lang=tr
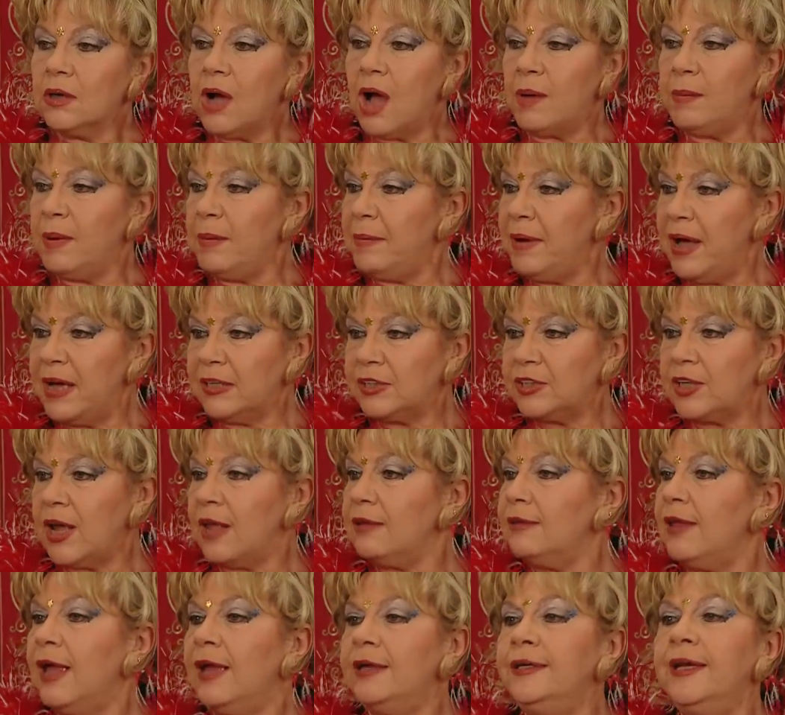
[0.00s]
Ama
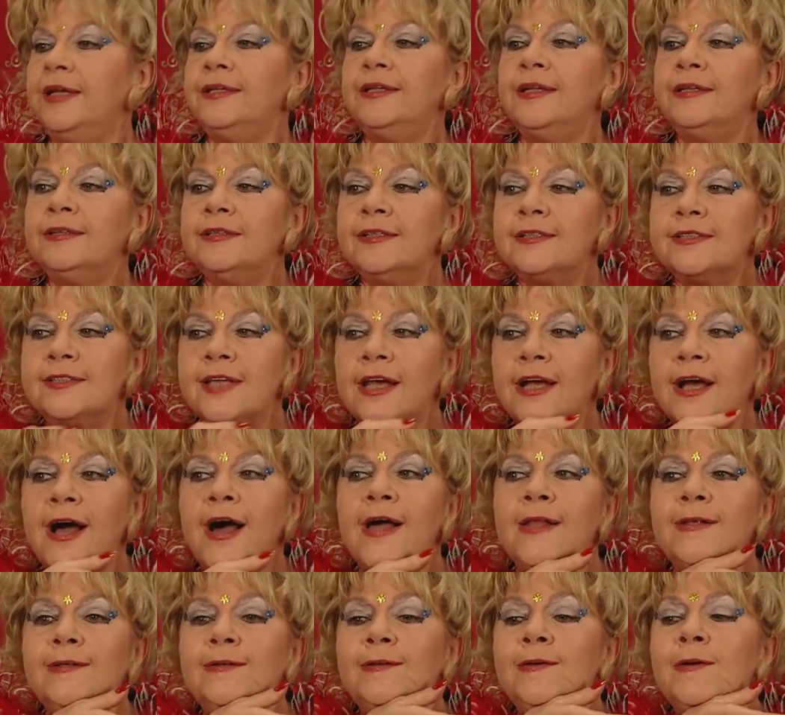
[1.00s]
maşallah ne dediysek
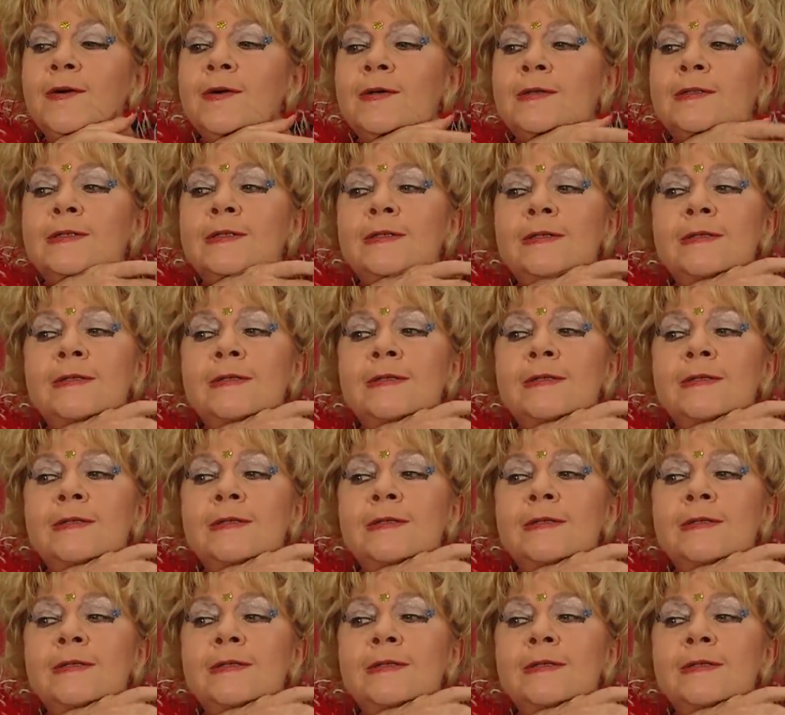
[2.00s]
anlıyor.